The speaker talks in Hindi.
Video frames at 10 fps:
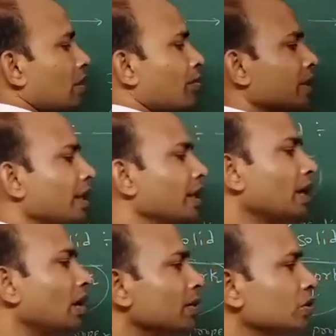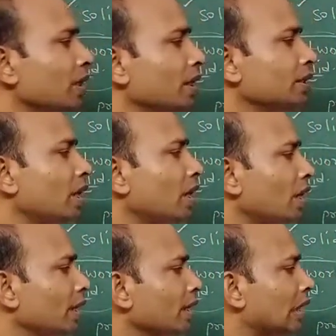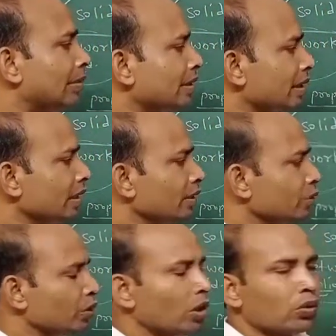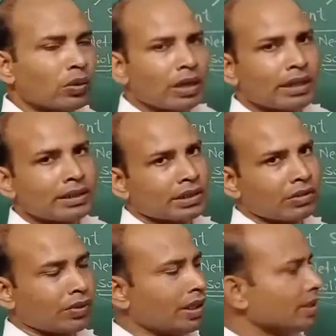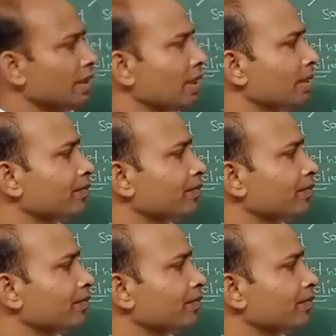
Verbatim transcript: प्रत्येक कार्बन जो है चार अन्य कार्बन से जुड़ा हुआ है जिसकी वजह से